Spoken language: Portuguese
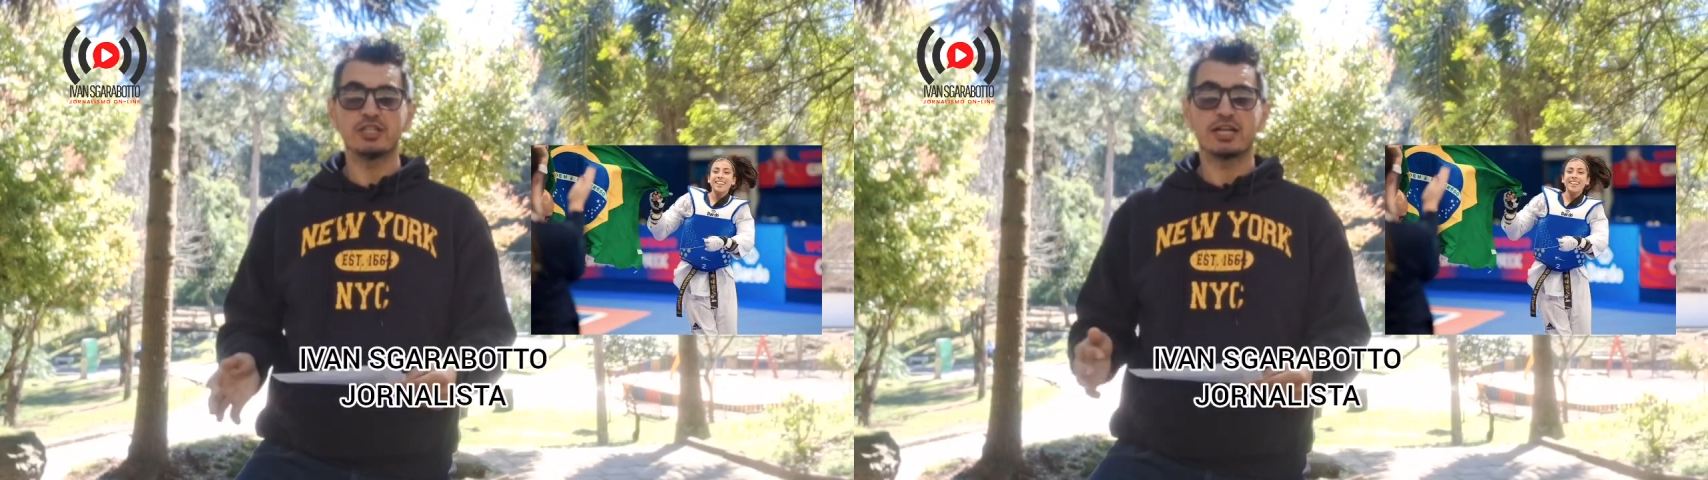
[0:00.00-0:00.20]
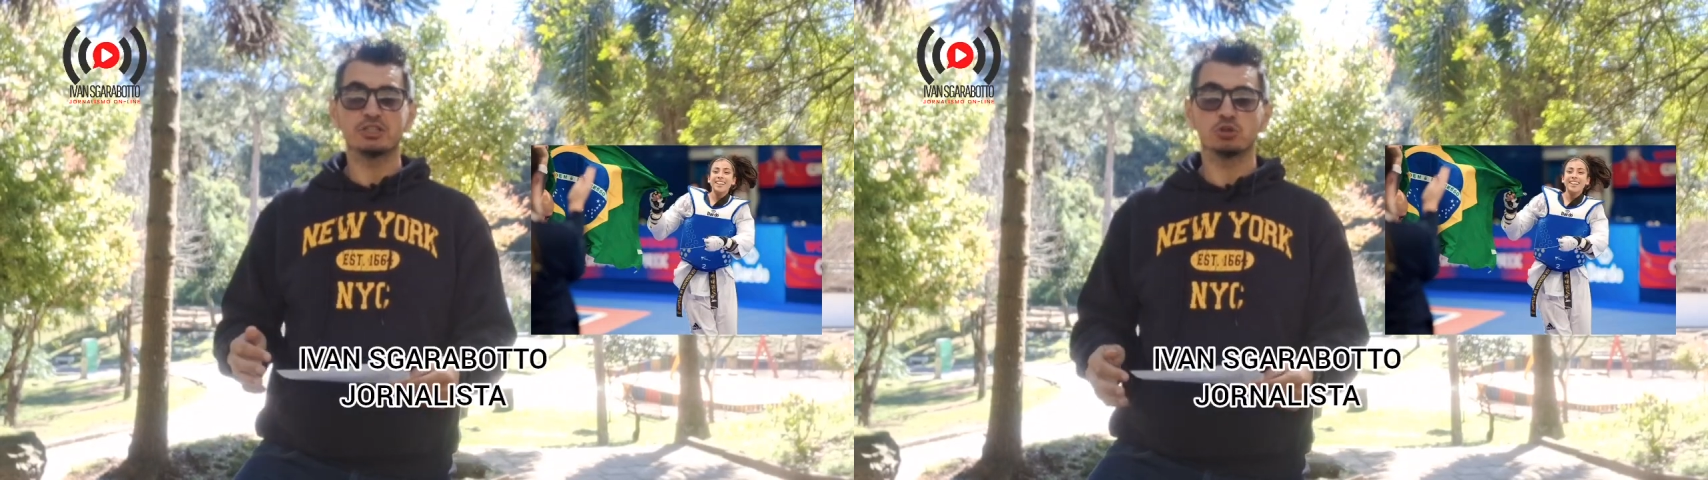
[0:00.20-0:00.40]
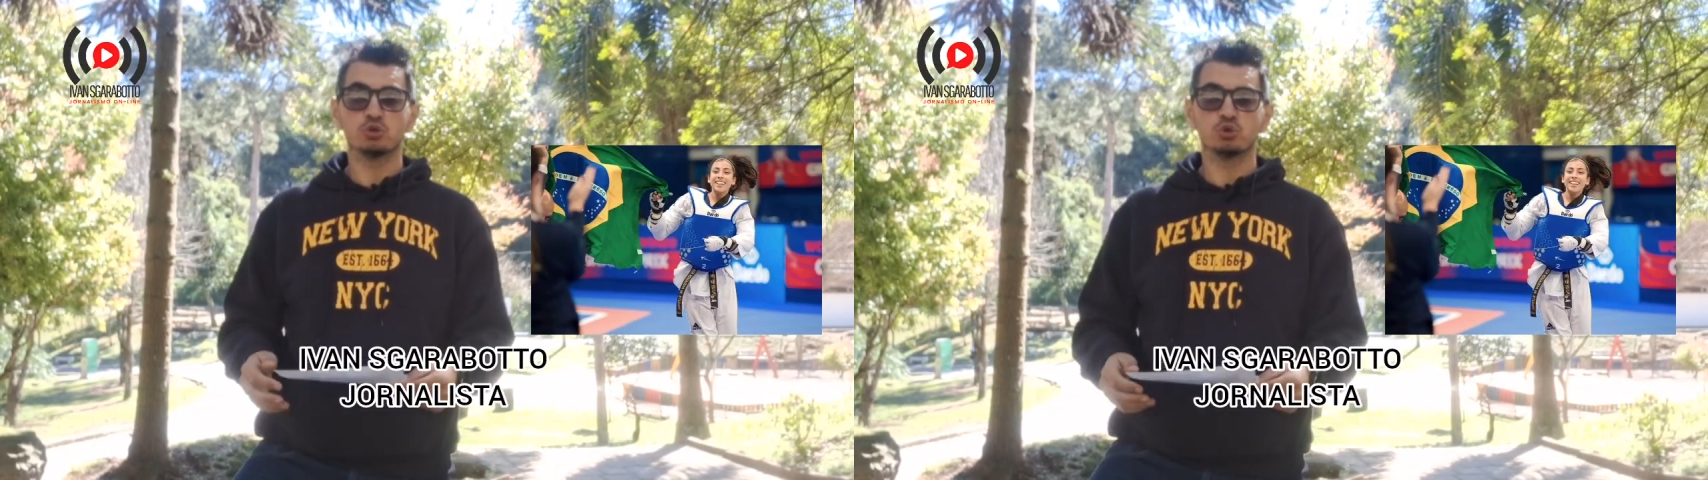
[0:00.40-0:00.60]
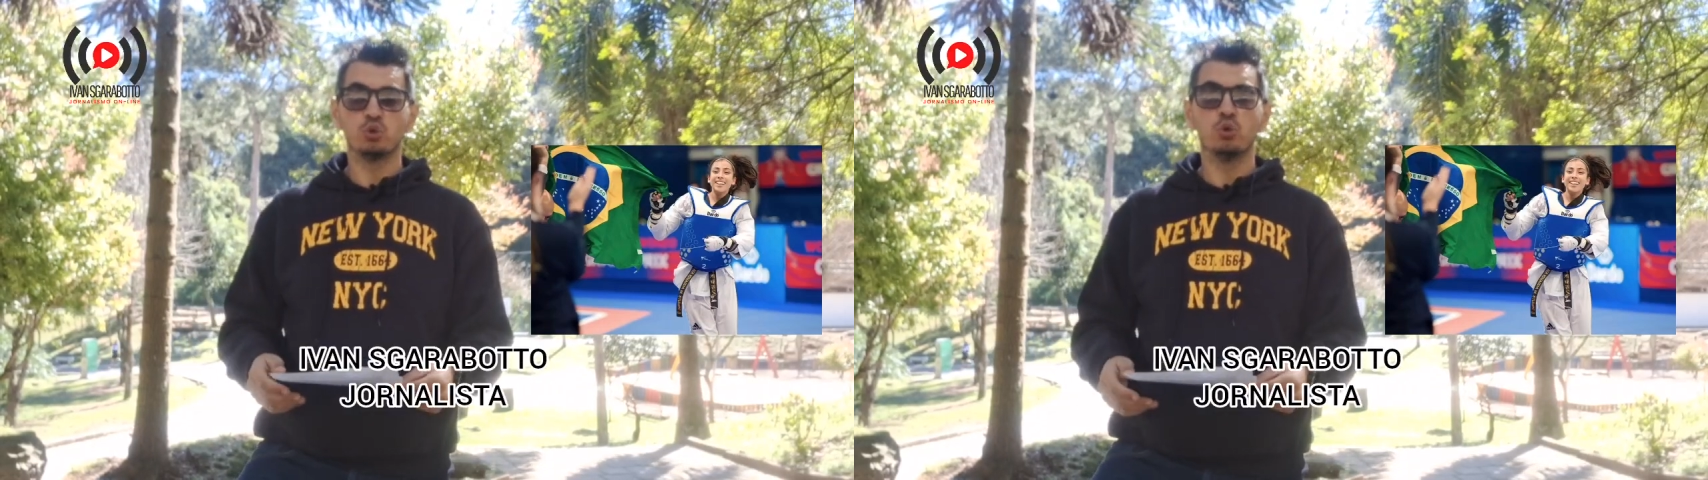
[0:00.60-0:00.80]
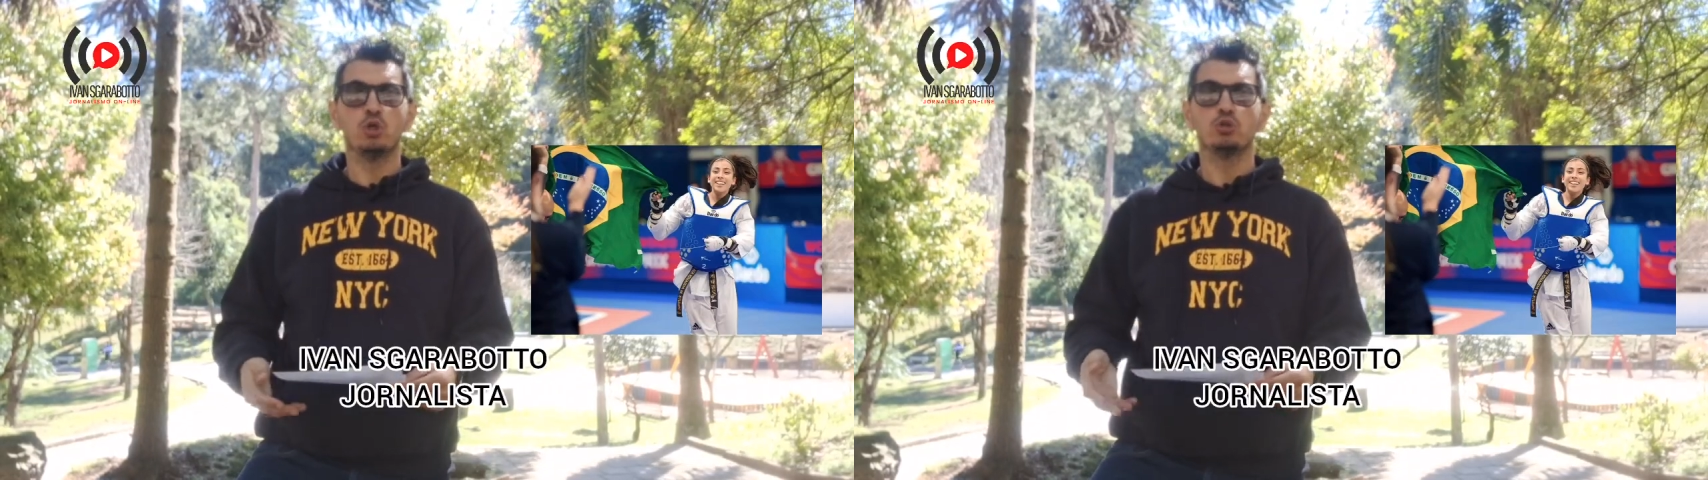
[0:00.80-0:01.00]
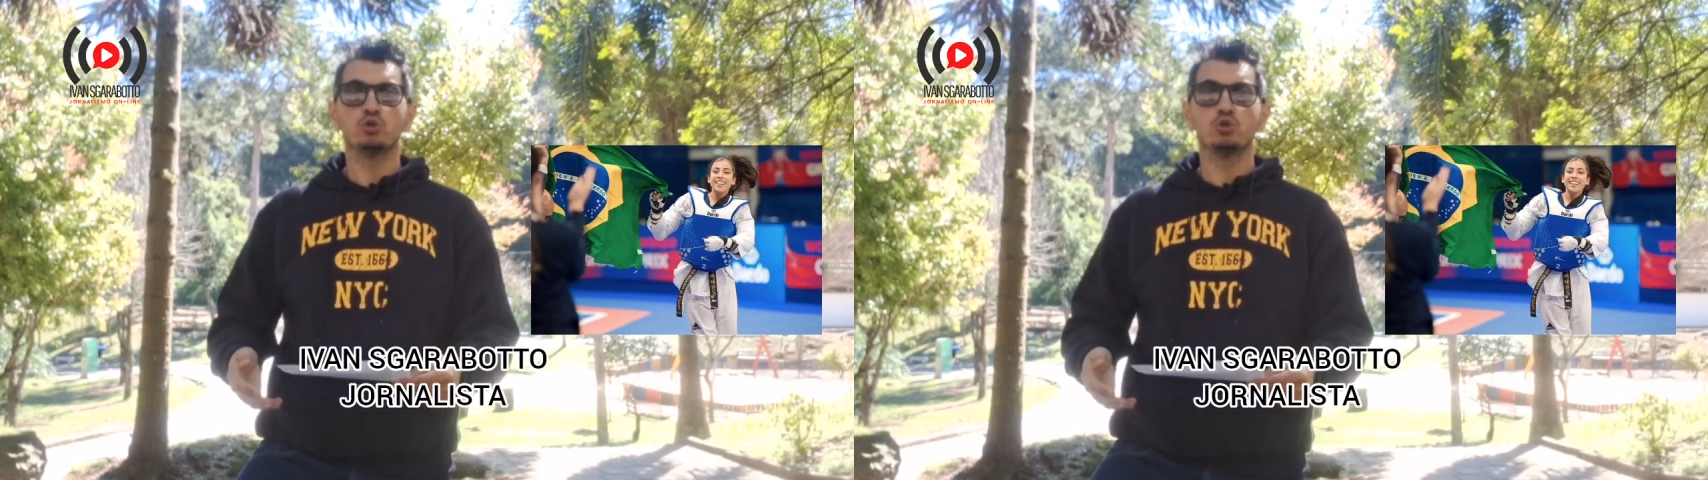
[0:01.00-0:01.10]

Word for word: de Caxias do Sul